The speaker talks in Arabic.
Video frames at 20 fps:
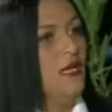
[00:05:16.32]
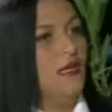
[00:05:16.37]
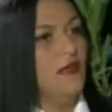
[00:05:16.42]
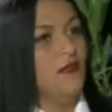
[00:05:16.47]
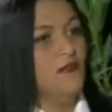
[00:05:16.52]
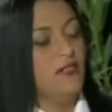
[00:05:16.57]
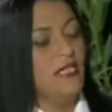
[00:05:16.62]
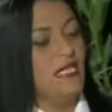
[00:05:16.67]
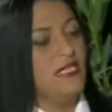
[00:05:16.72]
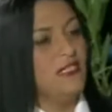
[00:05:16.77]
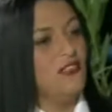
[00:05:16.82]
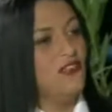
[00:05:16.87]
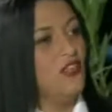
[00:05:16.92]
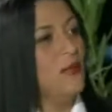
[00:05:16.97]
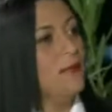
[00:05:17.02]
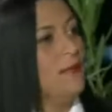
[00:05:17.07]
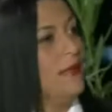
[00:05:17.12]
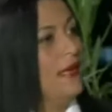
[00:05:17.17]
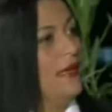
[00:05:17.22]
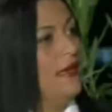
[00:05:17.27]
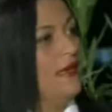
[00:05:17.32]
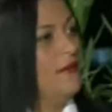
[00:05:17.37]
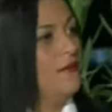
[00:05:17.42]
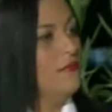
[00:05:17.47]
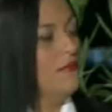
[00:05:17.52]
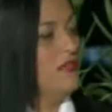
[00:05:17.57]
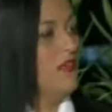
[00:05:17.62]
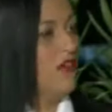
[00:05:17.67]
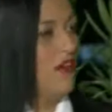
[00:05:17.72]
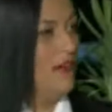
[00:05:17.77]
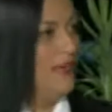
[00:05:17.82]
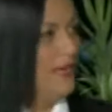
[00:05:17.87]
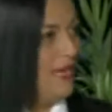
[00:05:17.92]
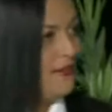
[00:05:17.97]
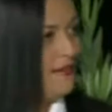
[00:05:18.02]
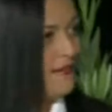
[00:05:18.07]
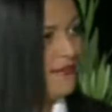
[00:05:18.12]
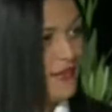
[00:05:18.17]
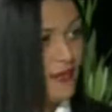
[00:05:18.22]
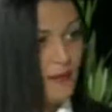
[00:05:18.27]
آه، أستاذة شيماء آه،
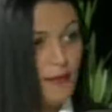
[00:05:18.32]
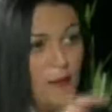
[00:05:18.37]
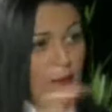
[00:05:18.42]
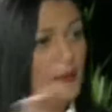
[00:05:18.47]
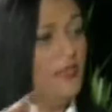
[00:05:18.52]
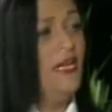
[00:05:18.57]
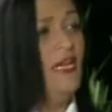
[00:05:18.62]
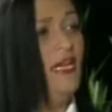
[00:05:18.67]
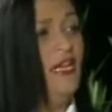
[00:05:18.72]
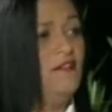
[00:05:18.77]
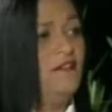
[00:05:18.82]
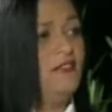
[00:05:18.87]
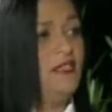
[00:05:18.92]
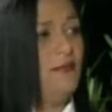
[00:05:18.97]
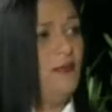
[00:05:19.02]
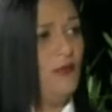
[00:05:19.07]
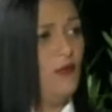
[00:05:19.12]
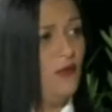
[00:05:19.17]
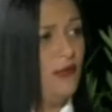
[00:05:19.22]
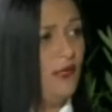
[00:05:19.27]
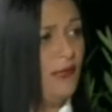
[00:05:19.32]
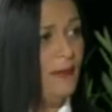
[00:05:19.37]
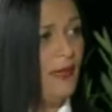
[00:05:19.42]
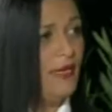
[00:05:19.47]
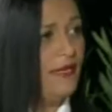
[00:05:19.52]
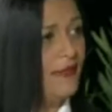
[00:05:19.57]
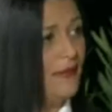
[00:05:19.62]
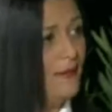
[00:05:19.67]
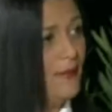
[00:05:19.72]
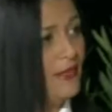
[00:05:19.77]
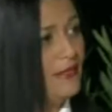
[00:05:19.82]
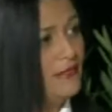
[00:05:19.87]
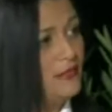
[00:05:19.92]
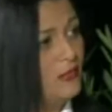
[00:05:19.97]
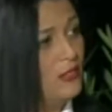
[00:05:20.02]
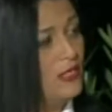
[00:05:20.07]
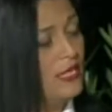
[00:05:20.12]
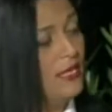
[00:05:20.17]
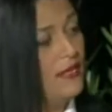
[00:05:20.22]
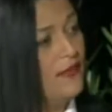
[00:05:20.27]
تقنيات الترميم هي نفسها بكل
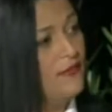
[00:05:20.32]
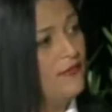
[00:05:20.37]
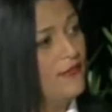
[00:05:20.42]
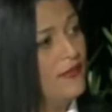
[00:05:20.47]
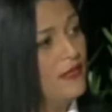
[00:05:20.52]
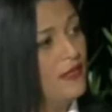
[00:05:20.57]
المكتبات هنا